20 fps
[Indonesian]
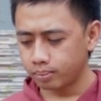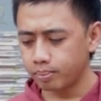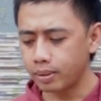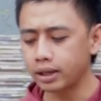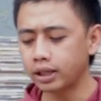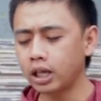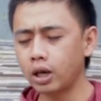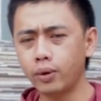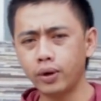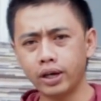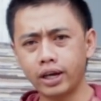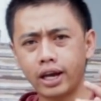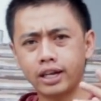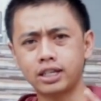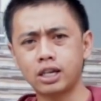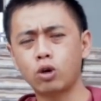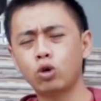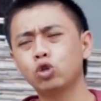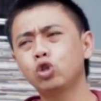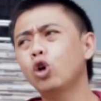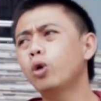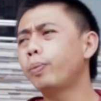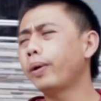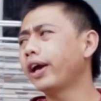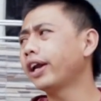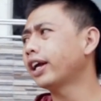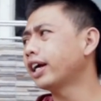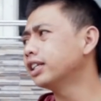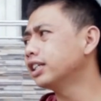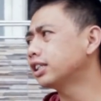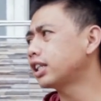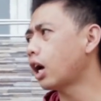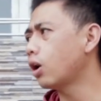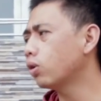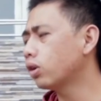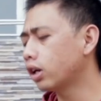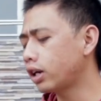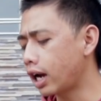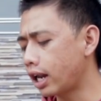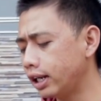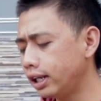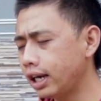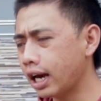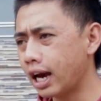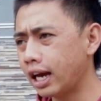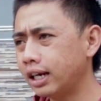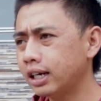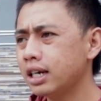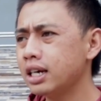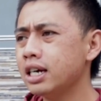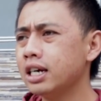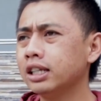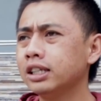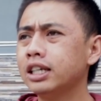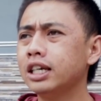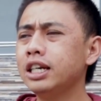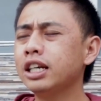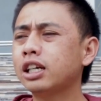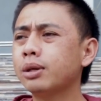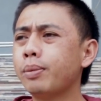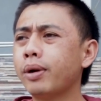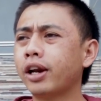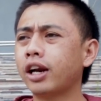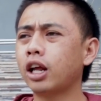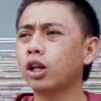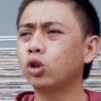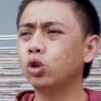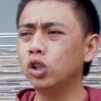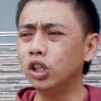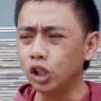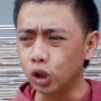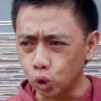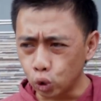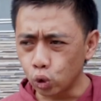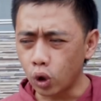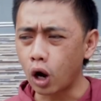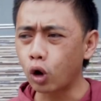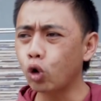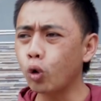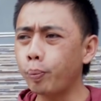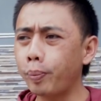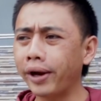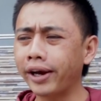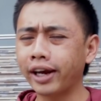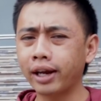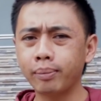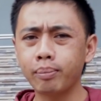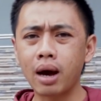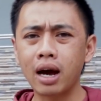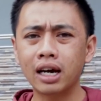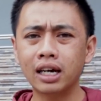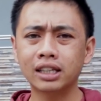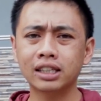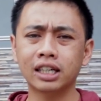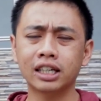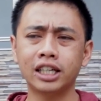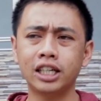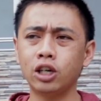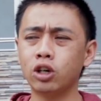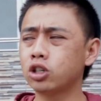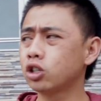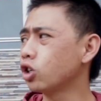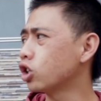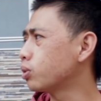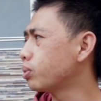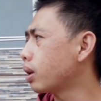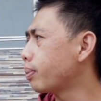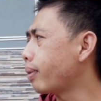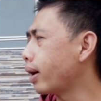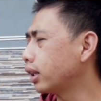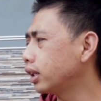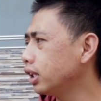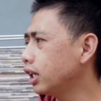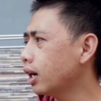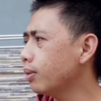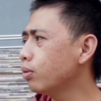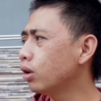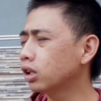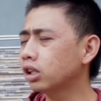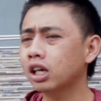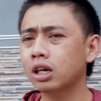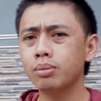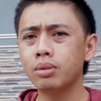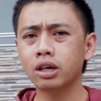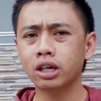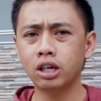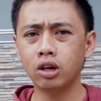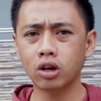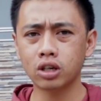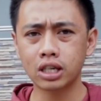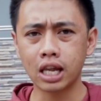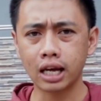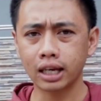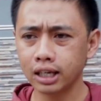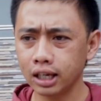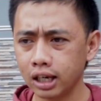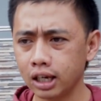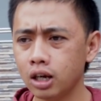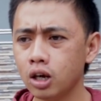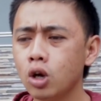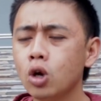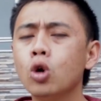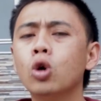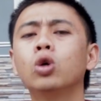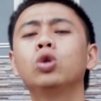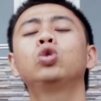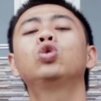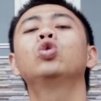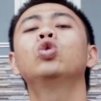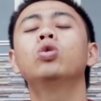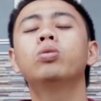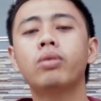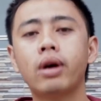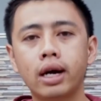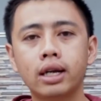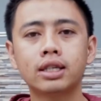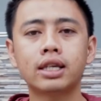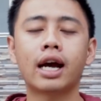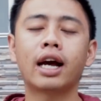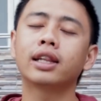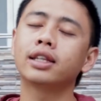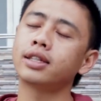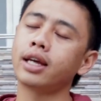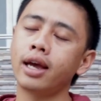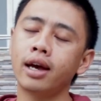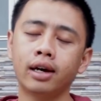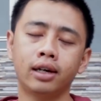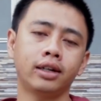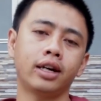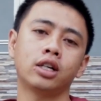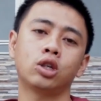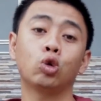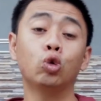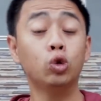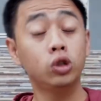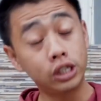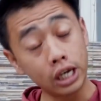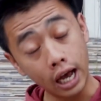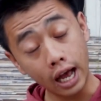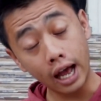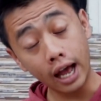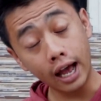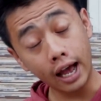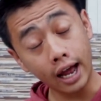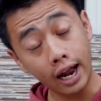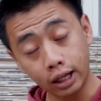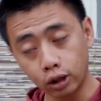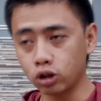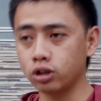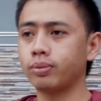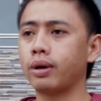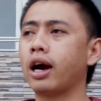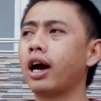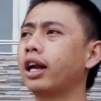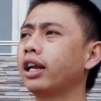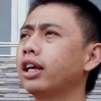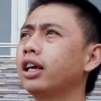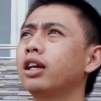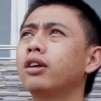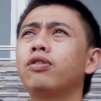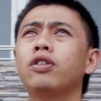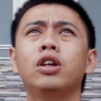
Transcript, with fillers: BTW guys, aku juga pengen ngasih tahu ke kalian. Jadi kemarin itu aku pengen banget ke kios-kios Merpati ya buat gerbek kios lagi. Cuman sangat sayang kan guys, hujan terus makanya ini